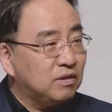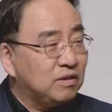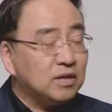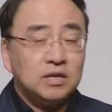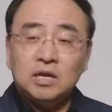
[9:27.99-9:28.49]

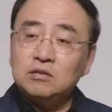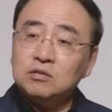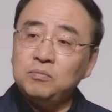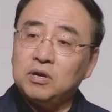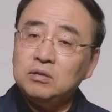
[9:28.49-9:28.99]
그러니까 예를
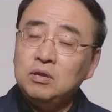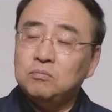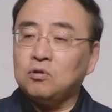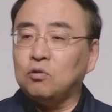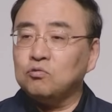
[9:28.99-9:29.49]
들면
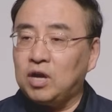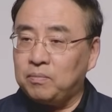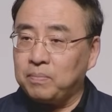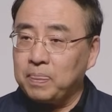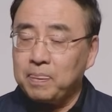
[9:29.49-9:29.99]
뭐 거룩함,